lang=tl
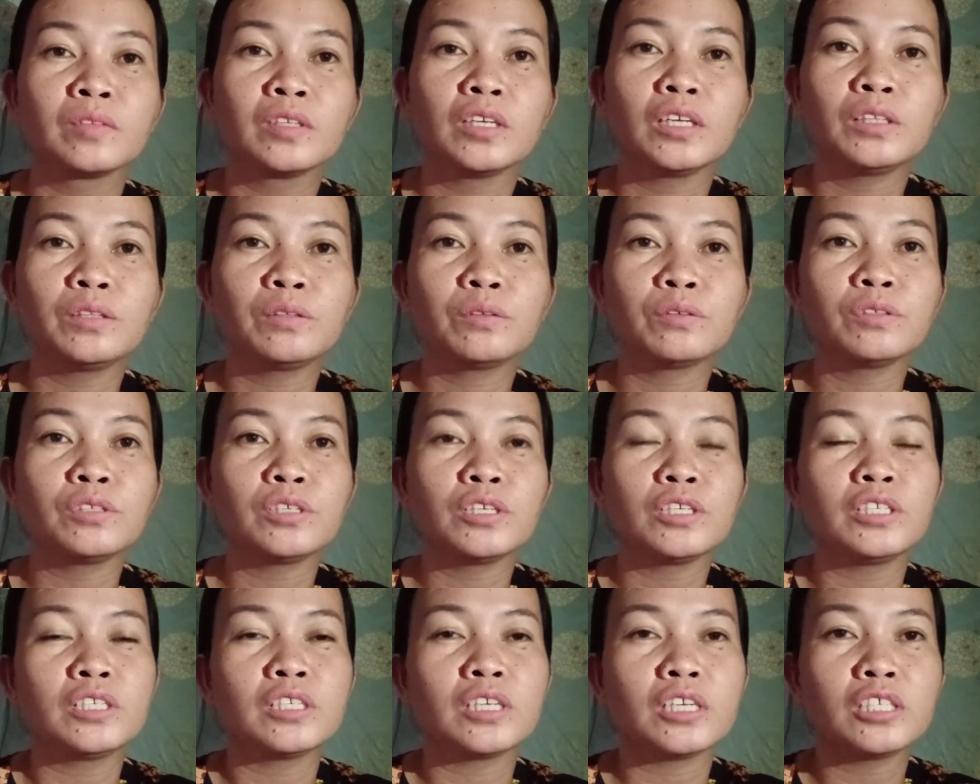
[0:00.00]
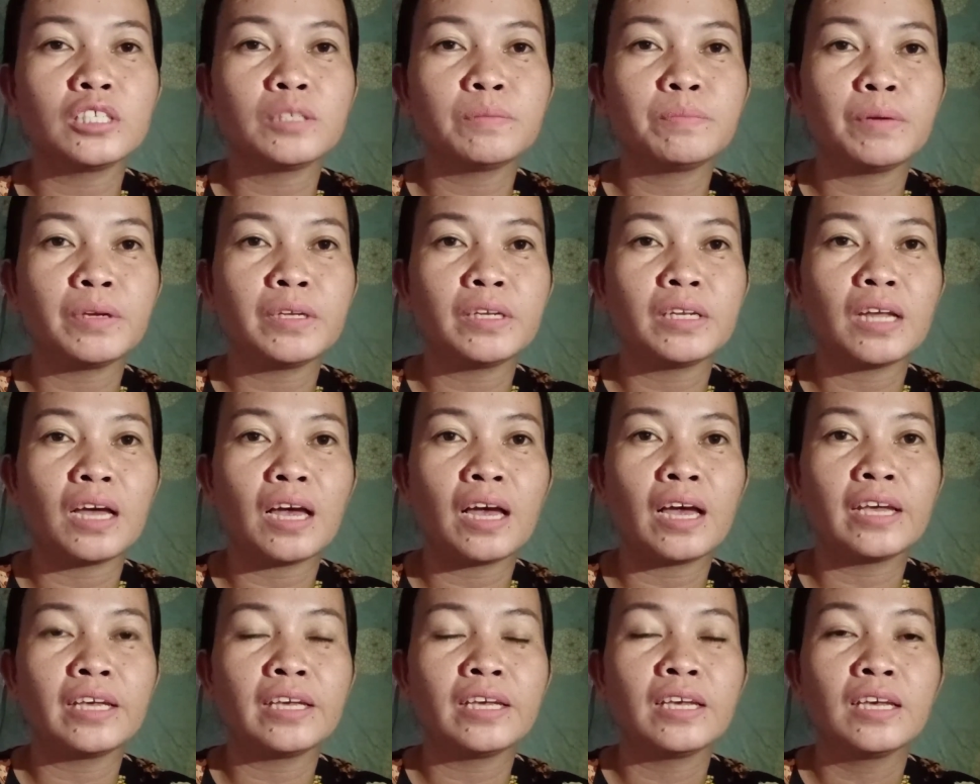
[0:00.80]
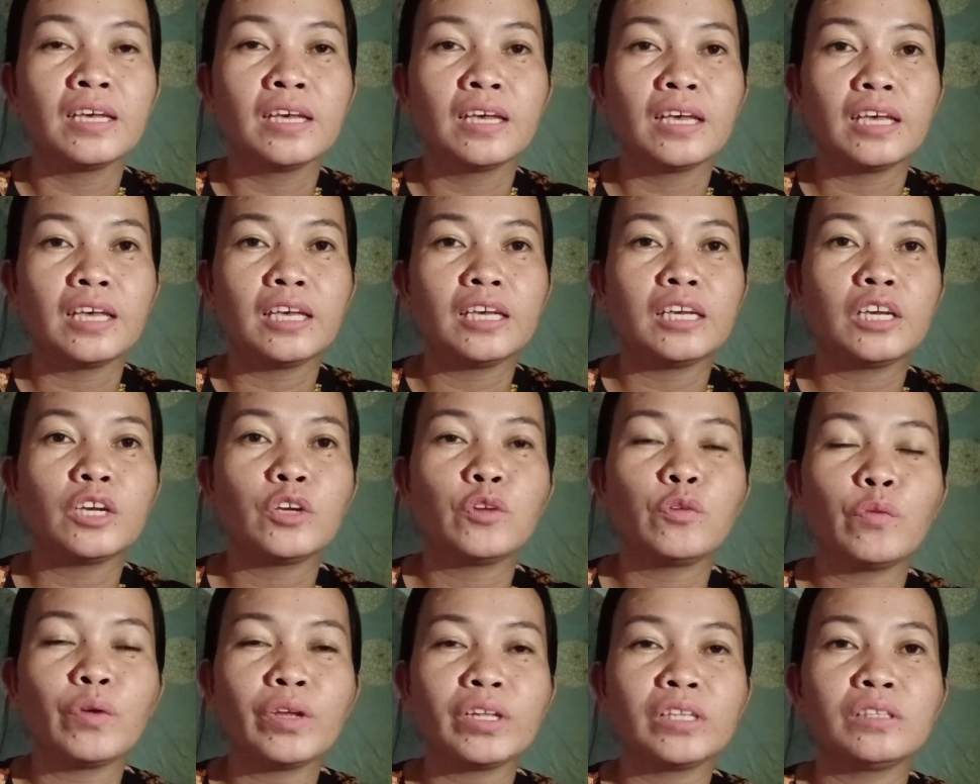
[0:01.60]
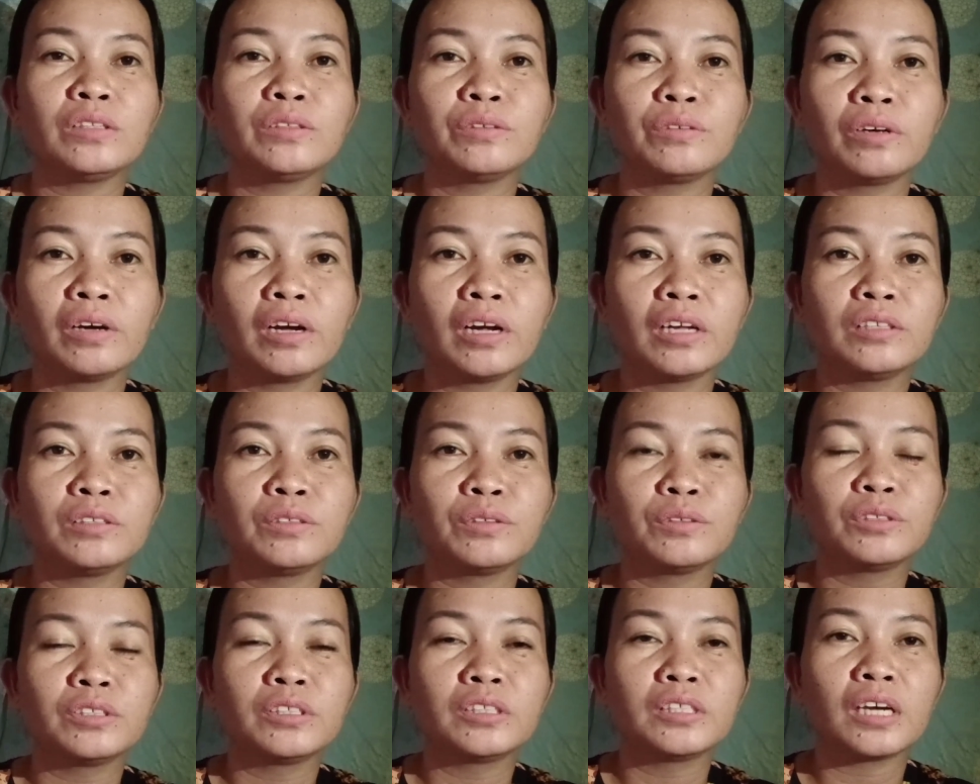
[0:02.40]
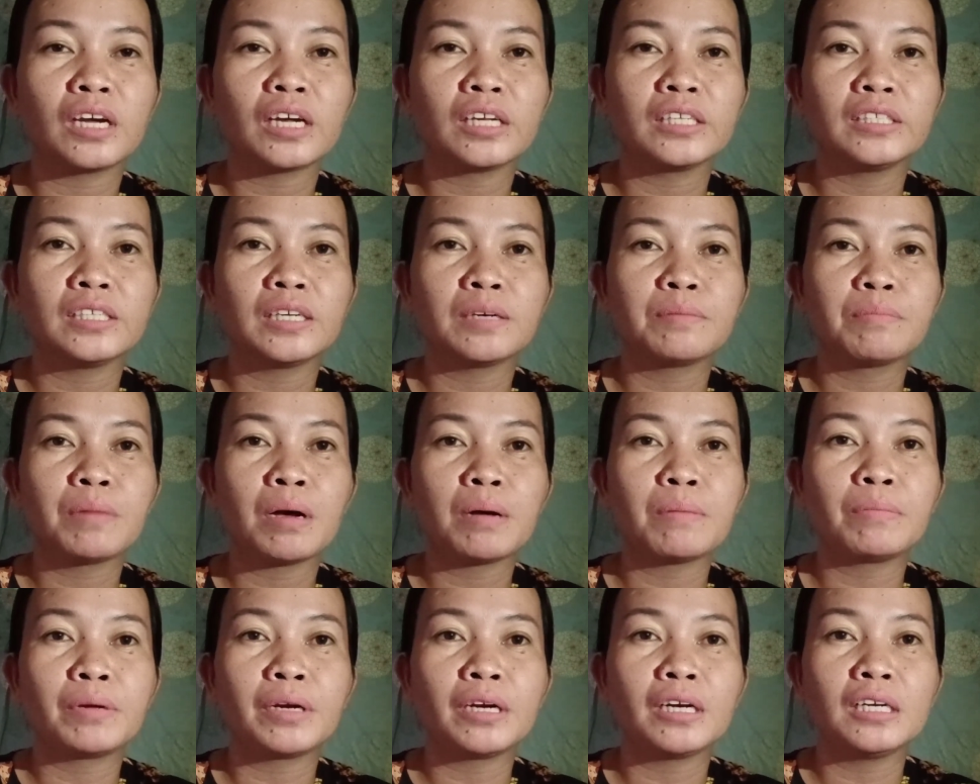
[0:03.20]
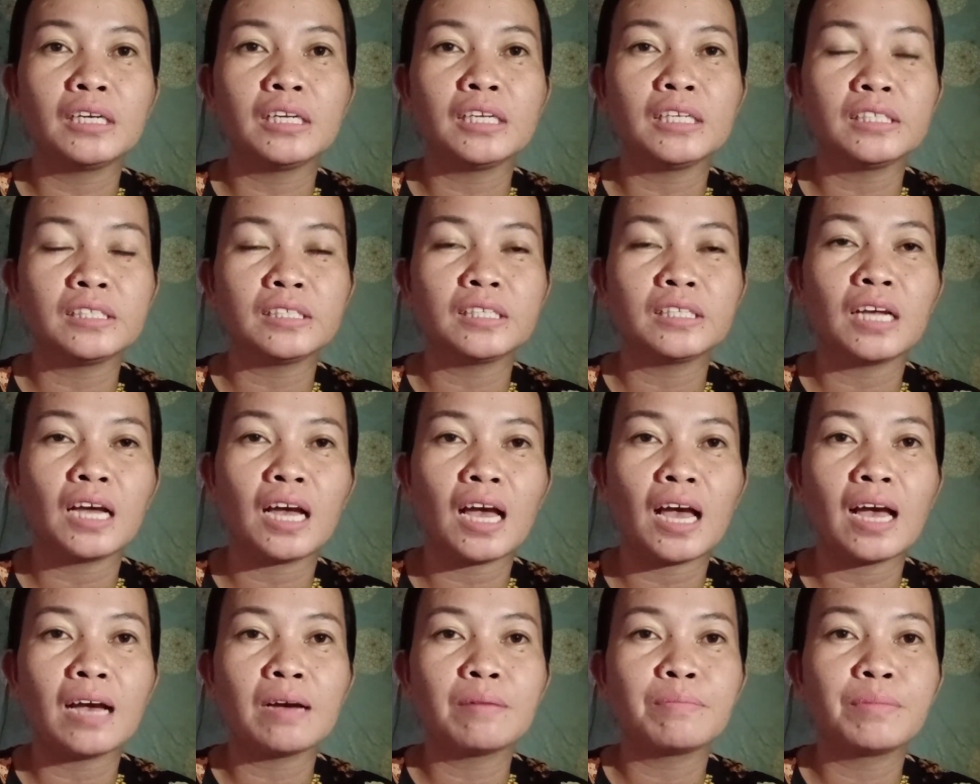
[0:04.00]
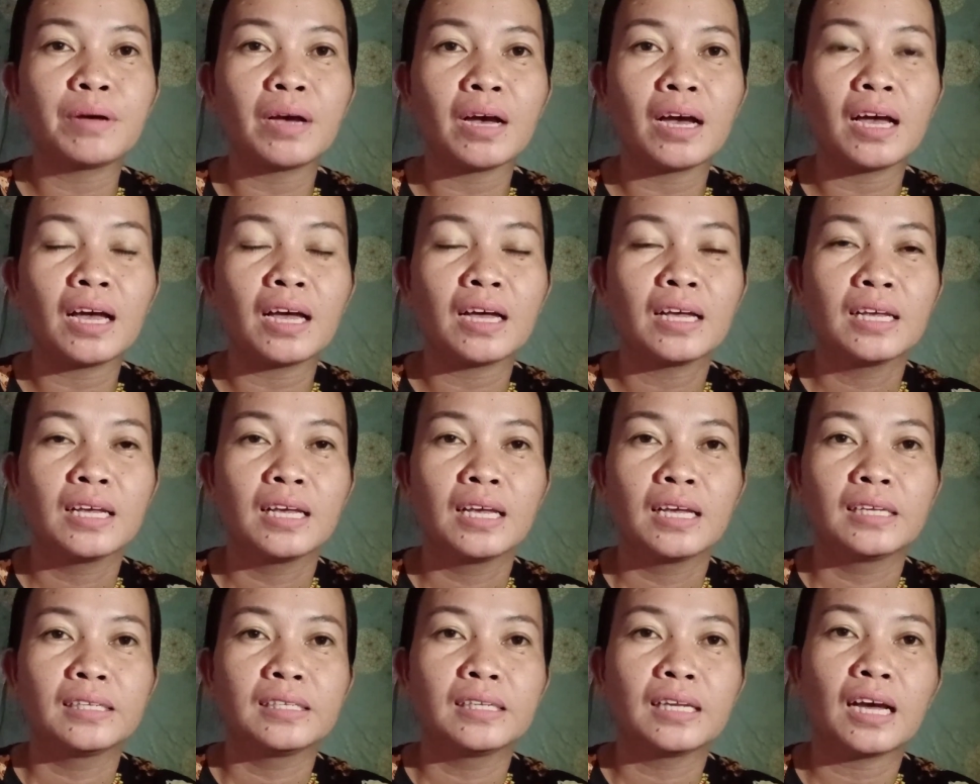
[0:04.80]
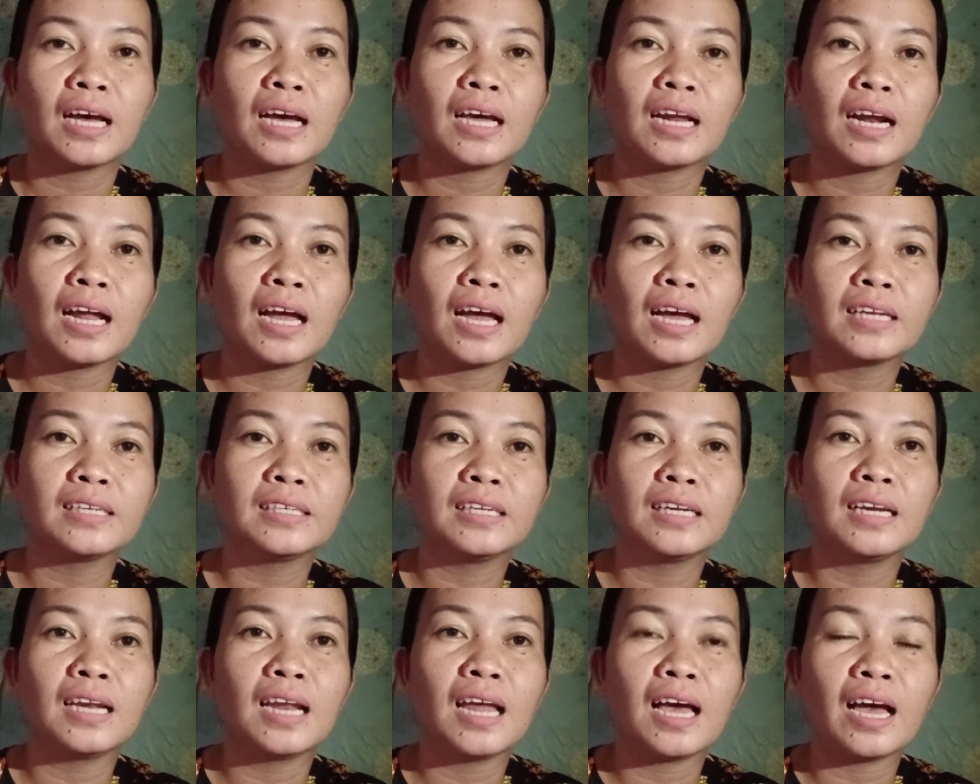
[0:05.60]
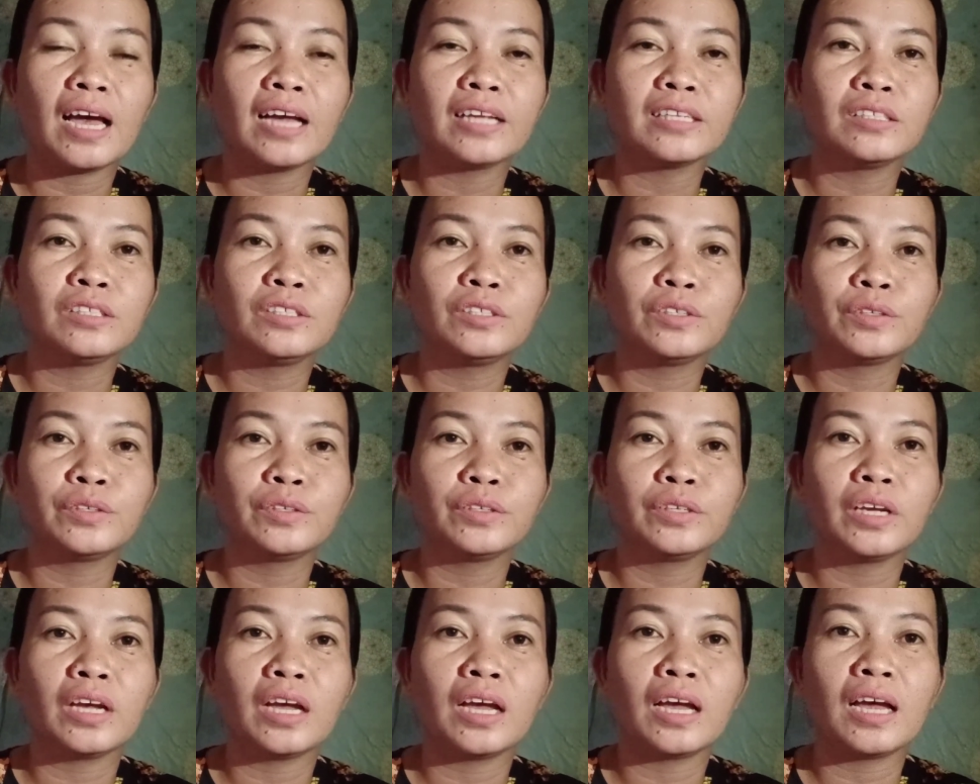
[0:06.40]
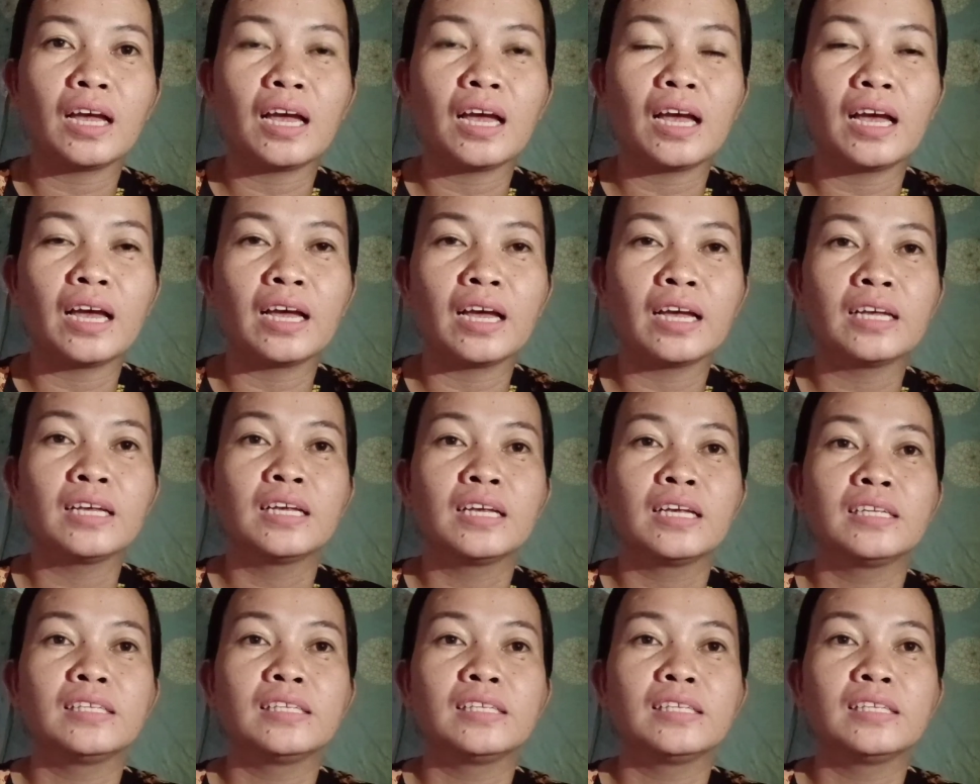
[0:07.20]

itong si Jasmine ay ikinwento nga doon sa kanyang Mama Arlinda ang mga nakaraan nila at yun nga uh,